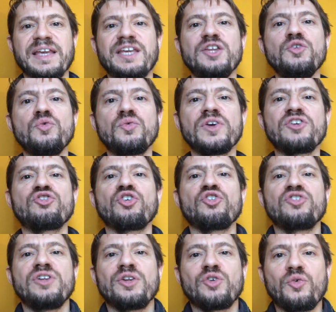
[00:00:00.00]
qui nous fait
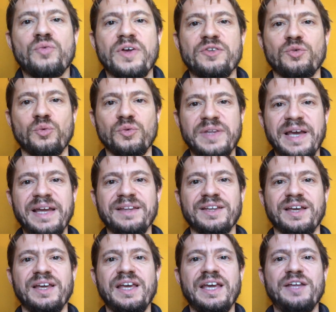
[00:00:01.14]
changer notre façon
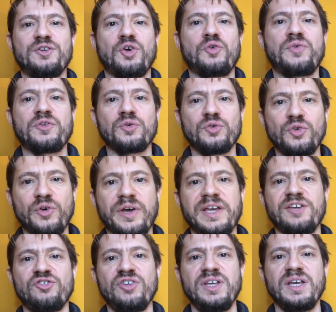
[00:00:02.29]
d'être, notre façon de
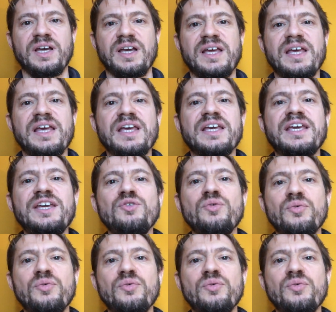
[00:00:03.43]
réagir, qui